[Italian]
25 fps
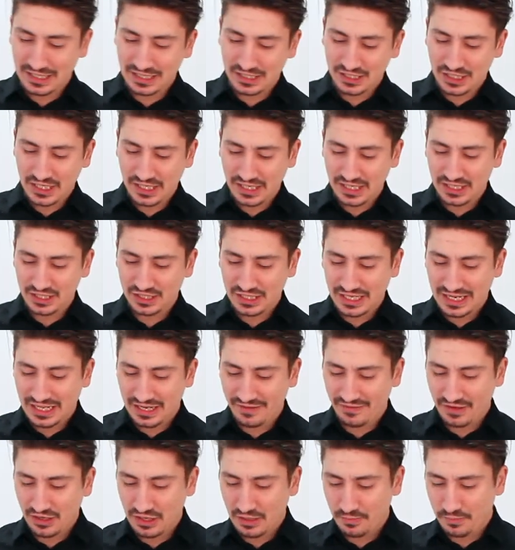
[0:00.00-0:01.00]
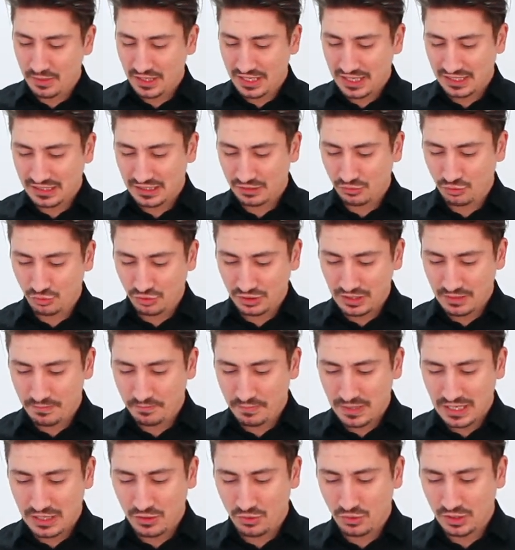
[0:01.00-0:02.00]
le cere in genere vanno applicate tutte
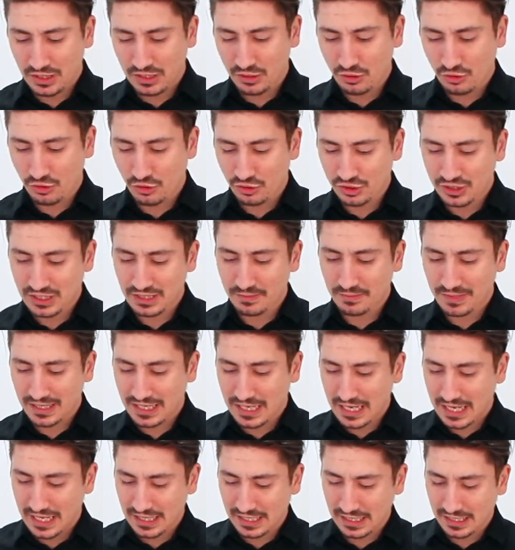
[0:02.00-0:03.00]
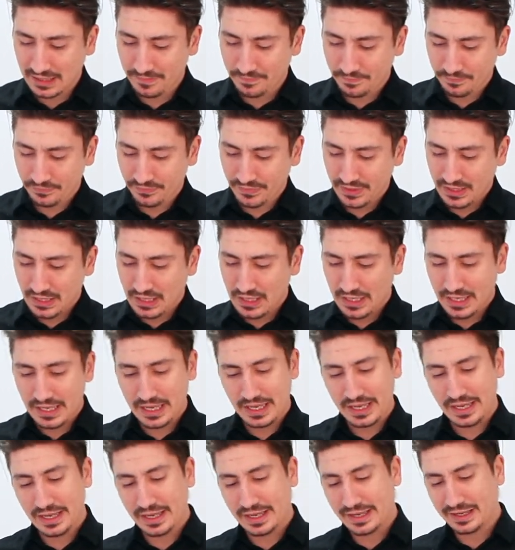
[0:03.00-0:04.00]
in piccole dosi e magari,
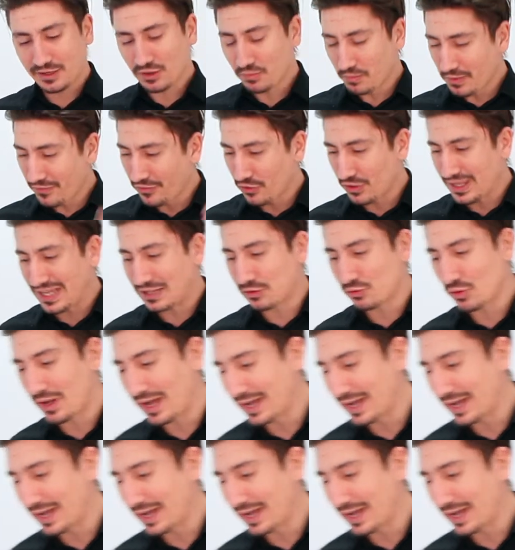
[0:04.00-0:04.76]
eh, come vi ho detto